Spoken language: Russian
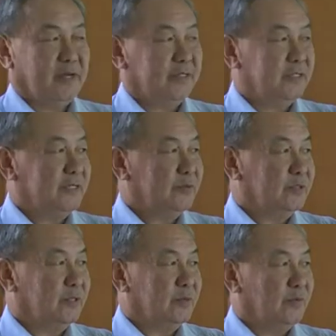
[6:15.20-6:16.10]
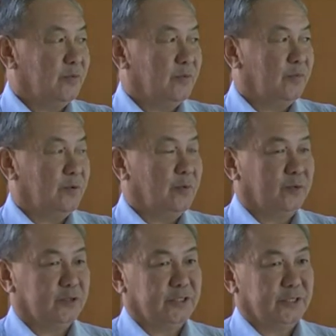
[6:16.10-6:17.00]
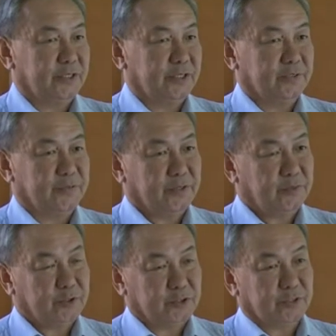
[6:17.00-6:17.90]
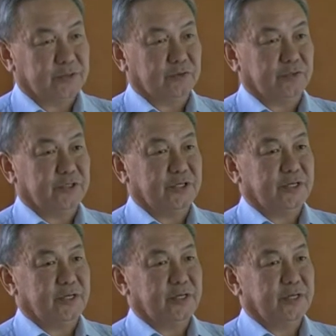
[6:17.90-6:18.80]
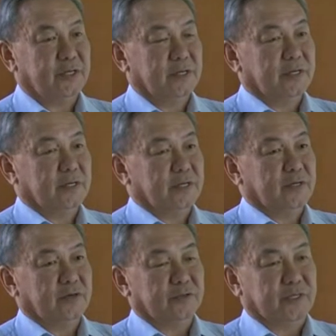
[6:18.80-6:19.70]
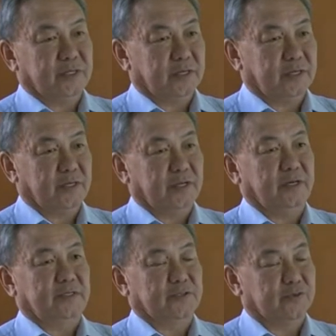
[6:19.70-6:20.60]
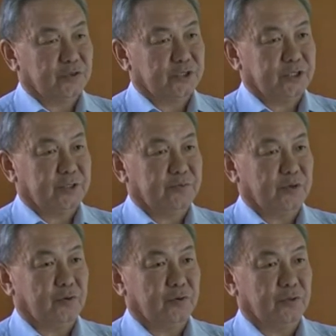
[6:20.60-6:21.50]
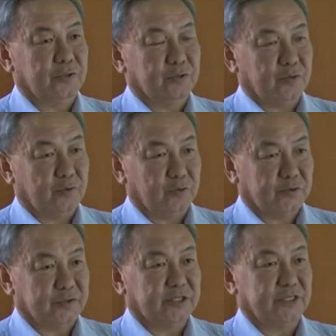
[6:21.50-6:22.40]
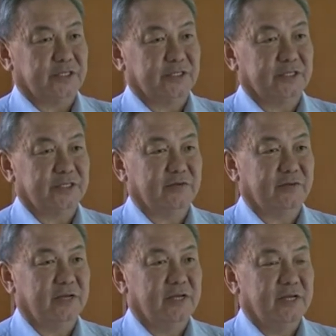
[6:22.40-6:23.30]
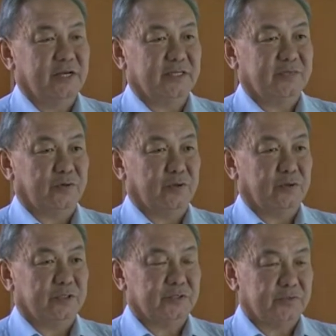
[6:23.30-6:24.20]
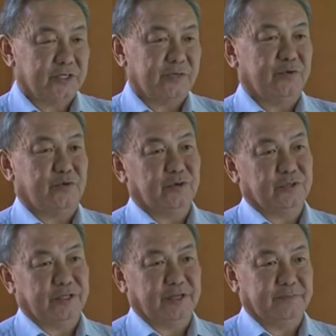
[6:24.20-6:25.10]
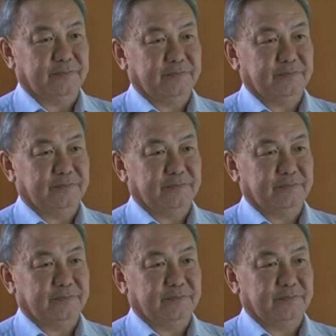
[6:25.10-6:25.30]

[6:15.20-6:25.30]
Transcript: А затем уже по, по получении положительного заключения уже застройщики приходят, ну, получив разрешение на строительство, конечно, приходит, с извещением приходит к нам.